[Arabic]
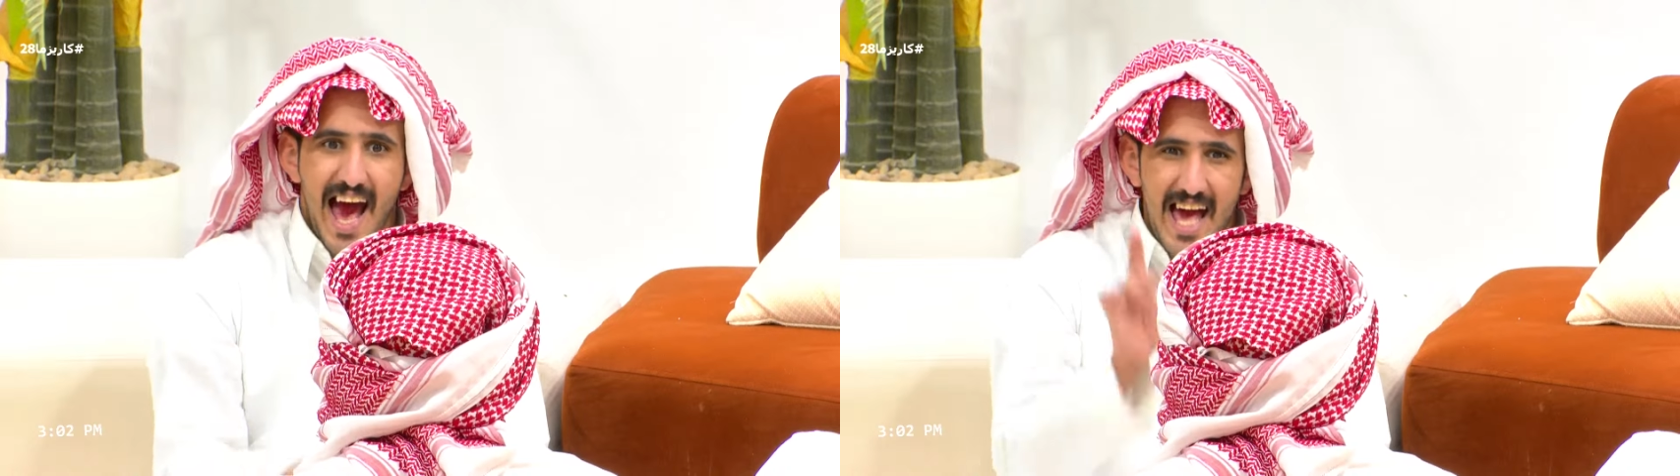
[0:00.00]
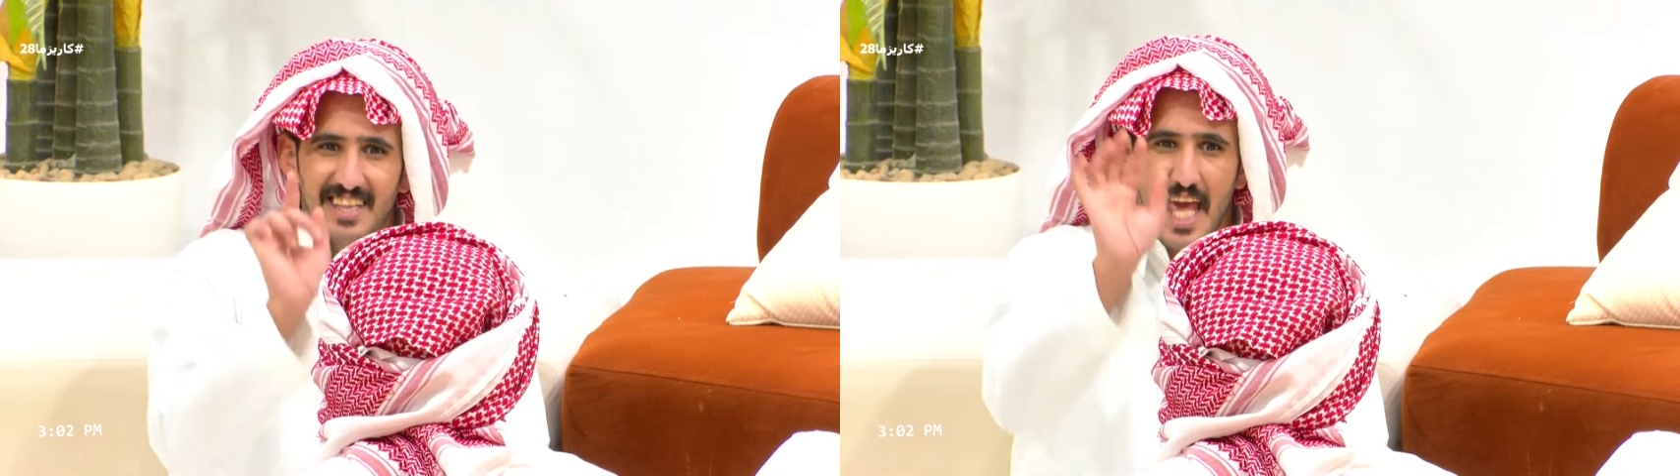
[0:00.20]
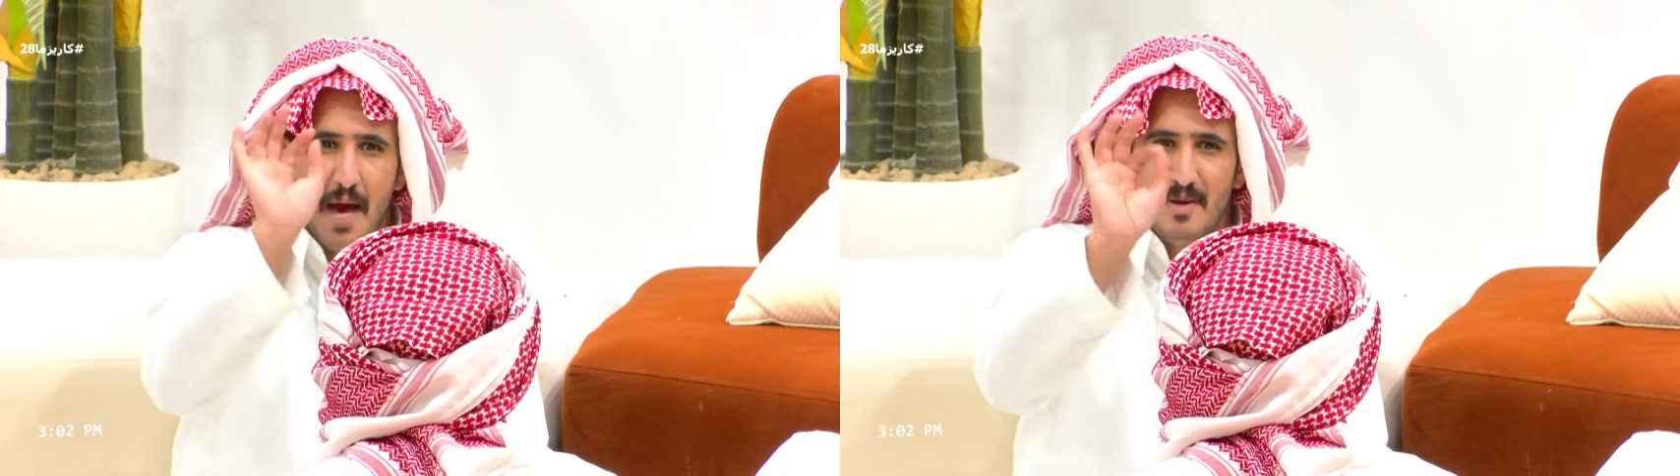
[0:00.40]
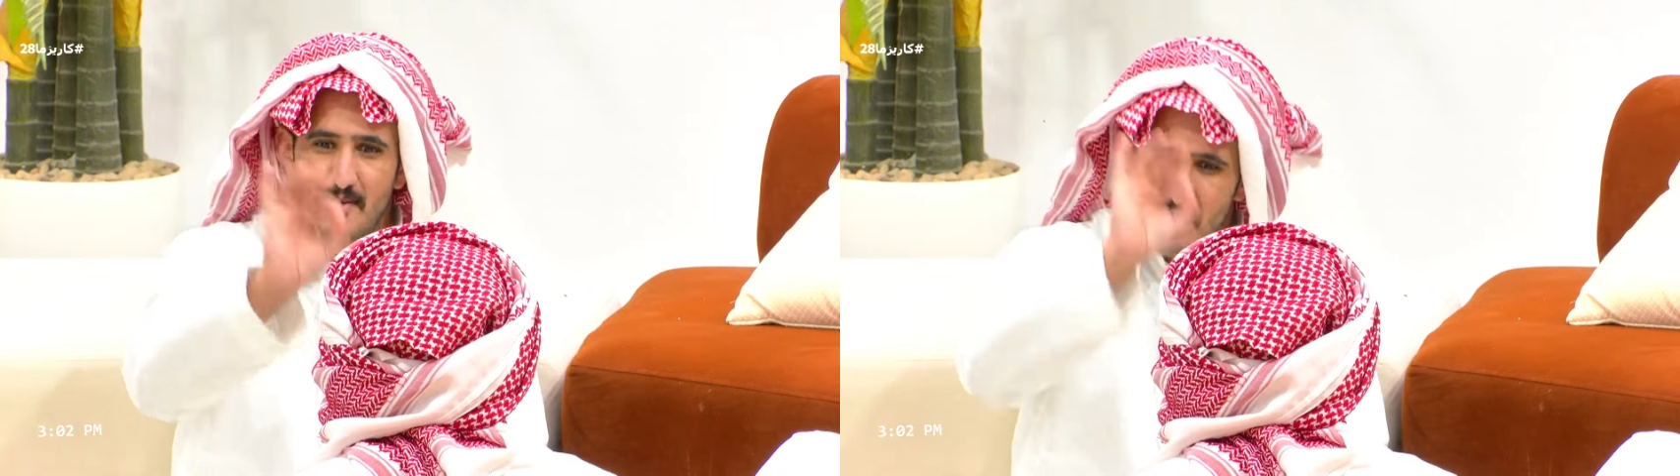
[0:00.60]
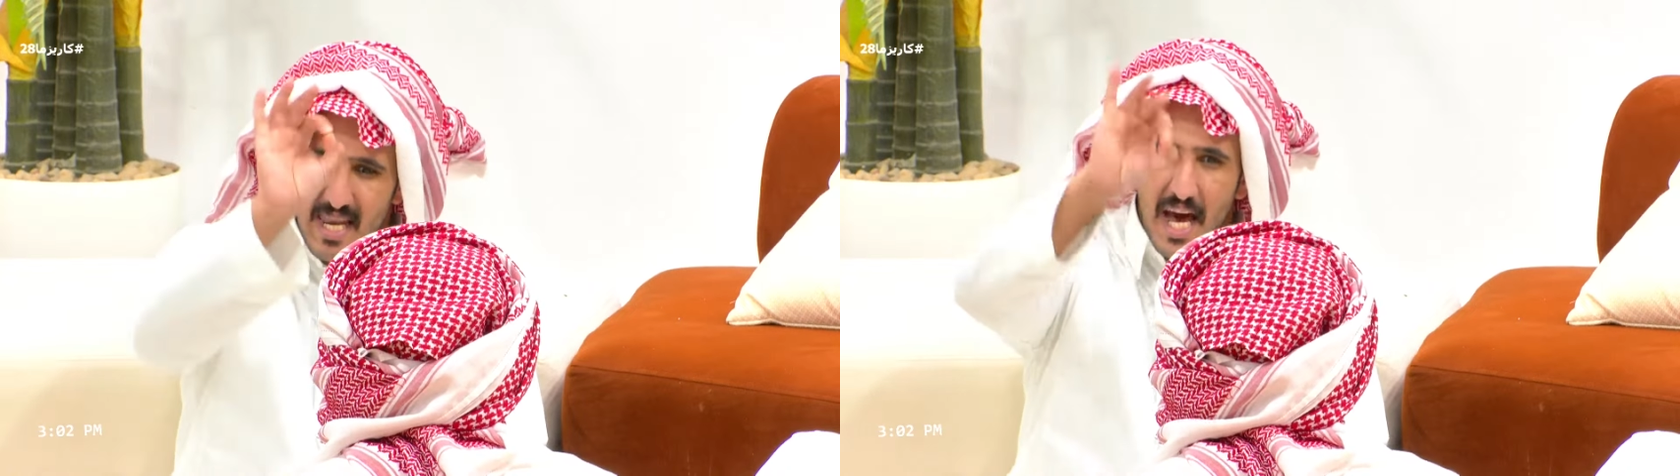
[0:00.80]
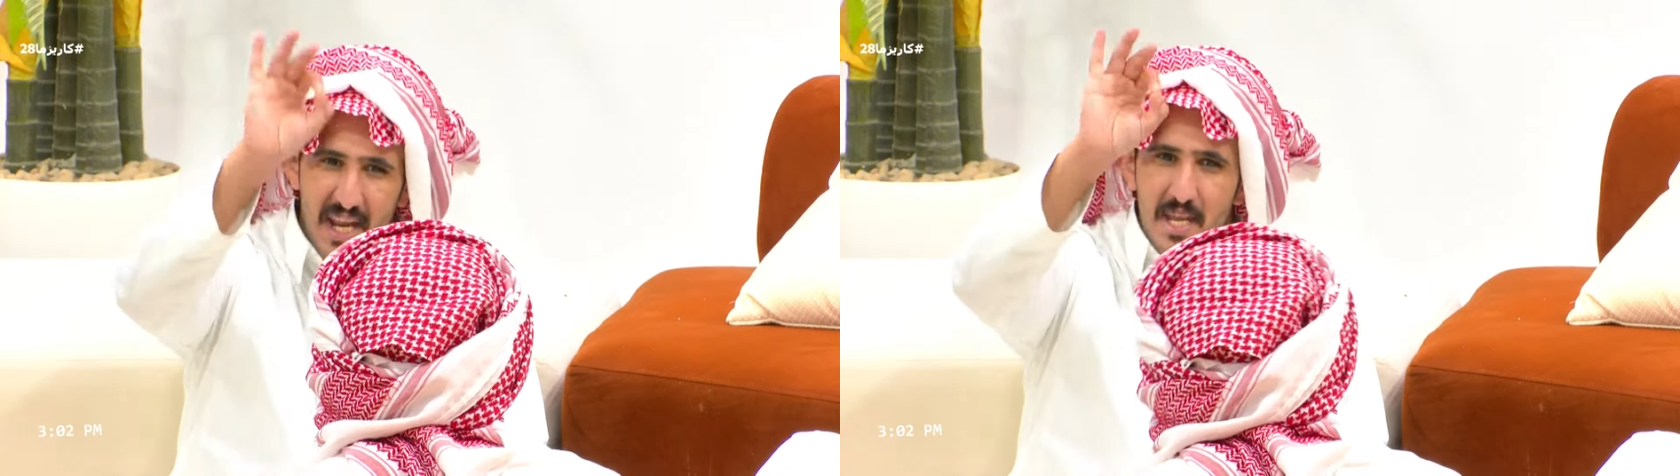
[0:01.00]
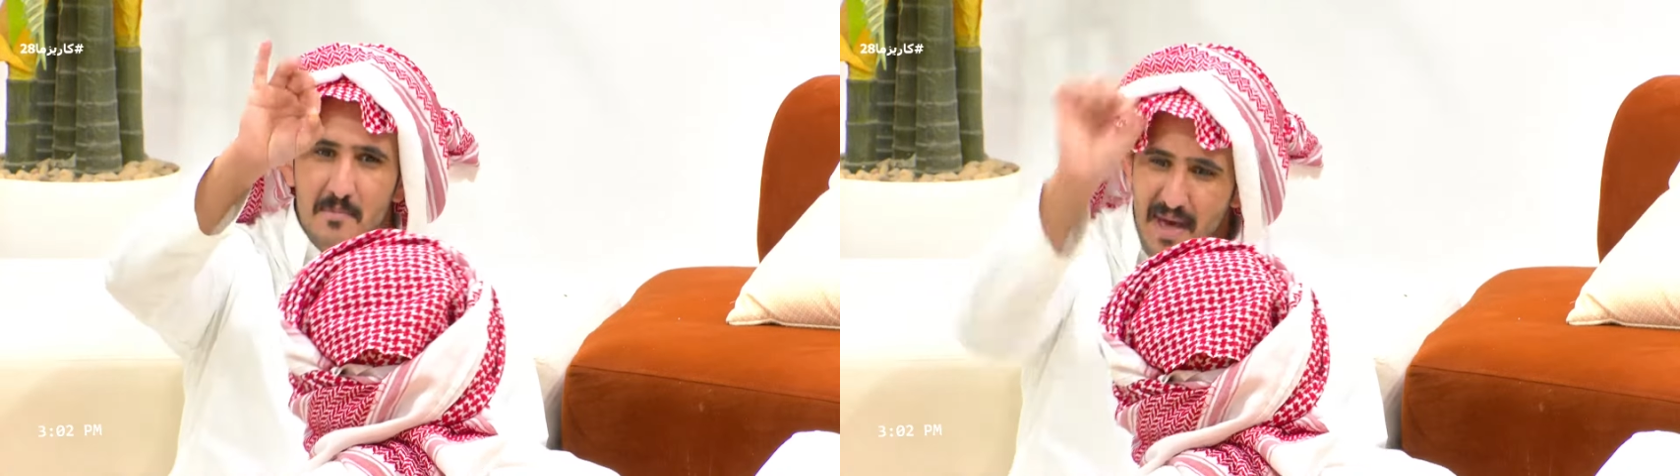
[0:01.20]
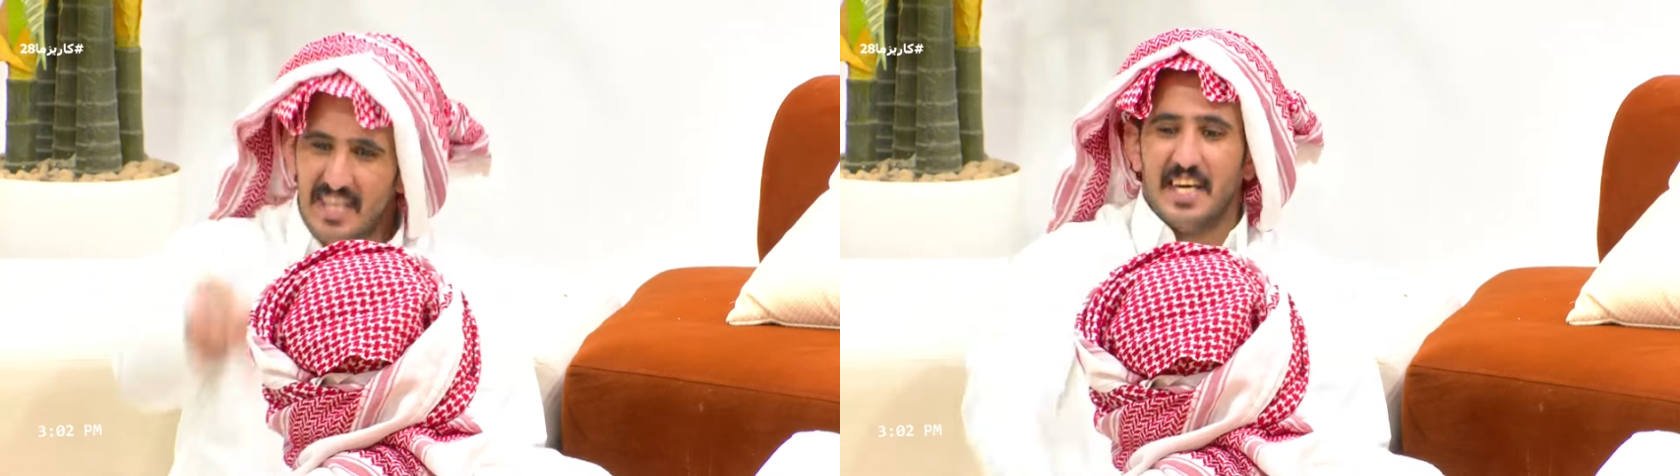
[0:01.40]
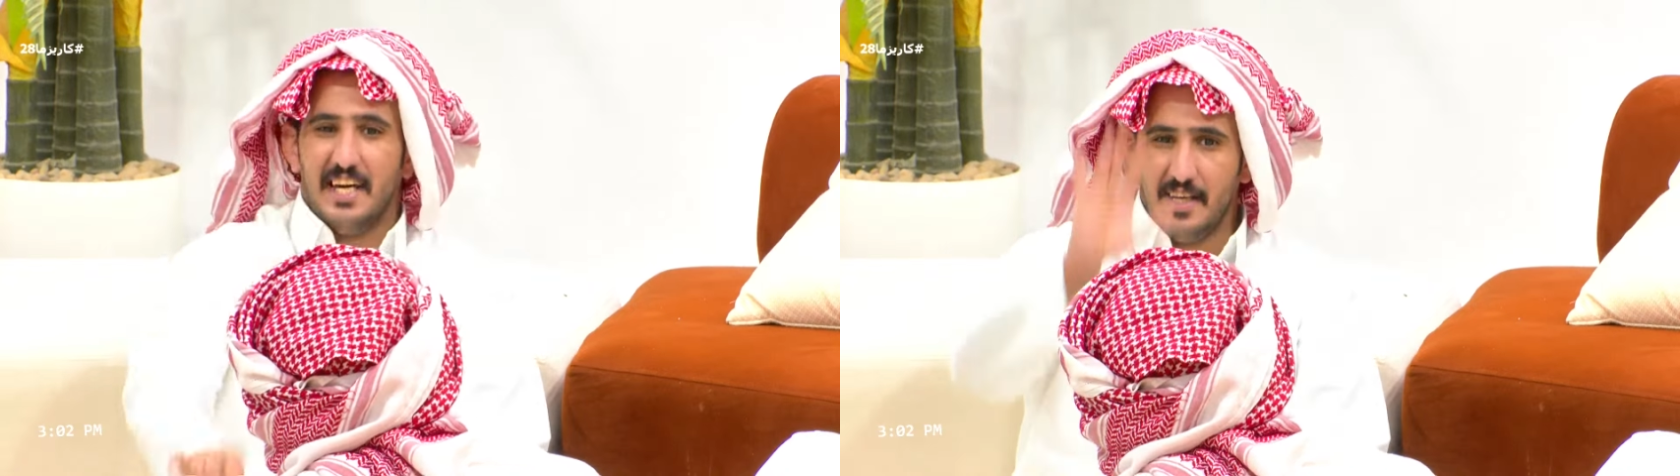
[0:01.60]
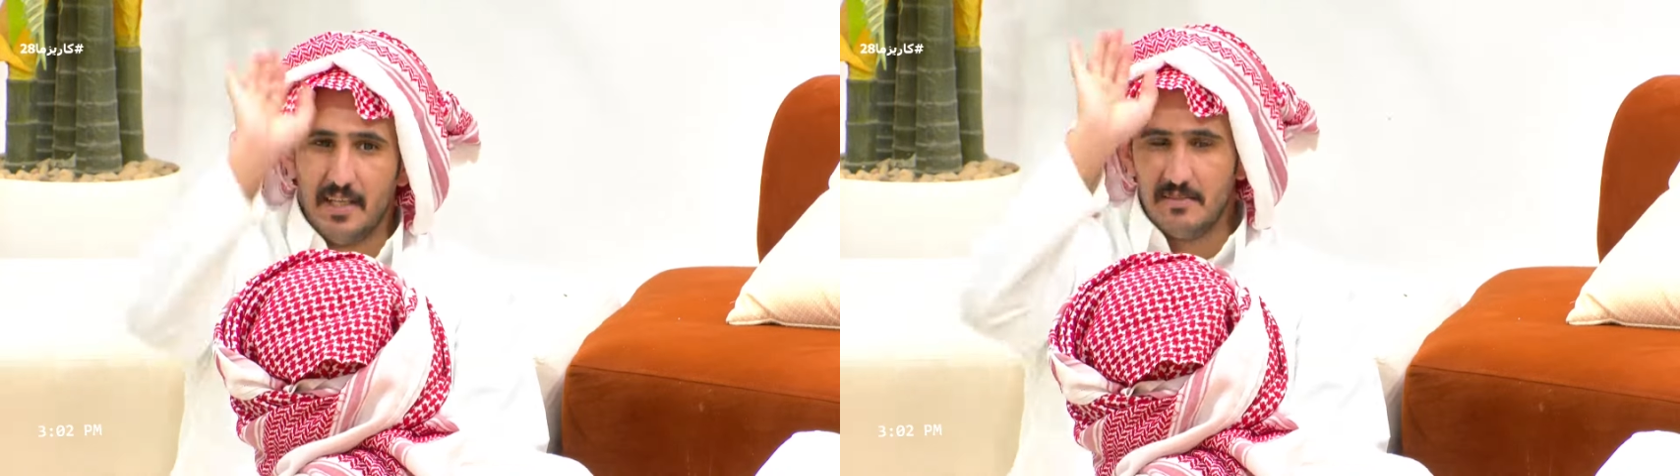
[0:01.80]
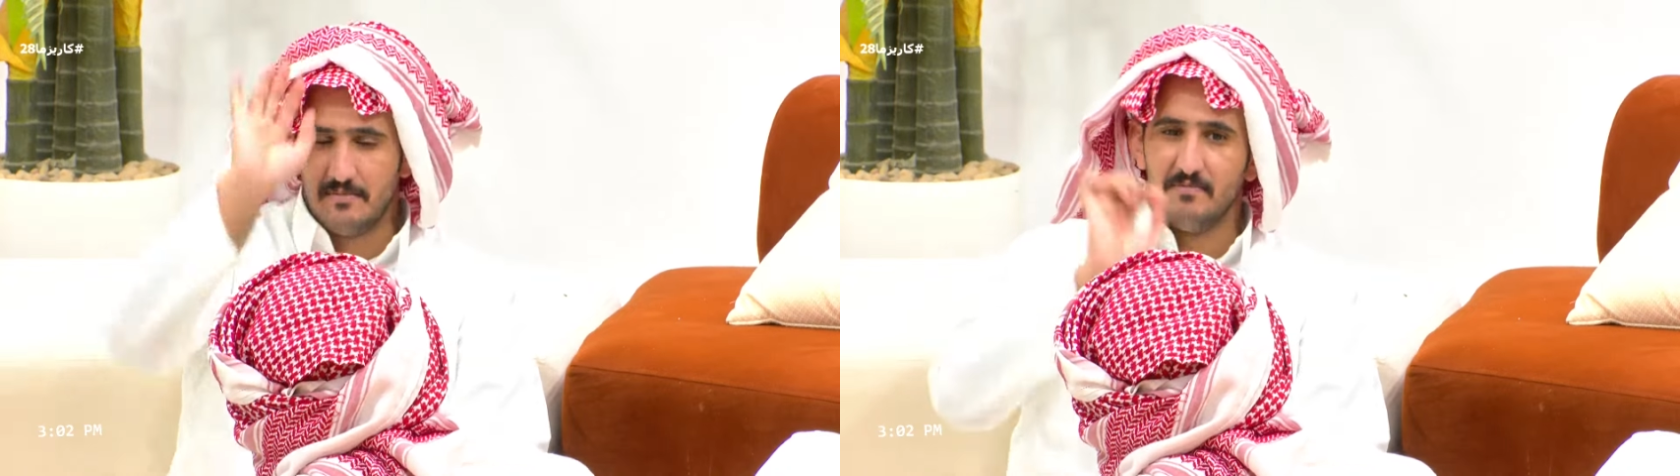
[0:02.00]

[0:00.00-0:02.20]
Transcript: عندي امل بالله اني في امل هذه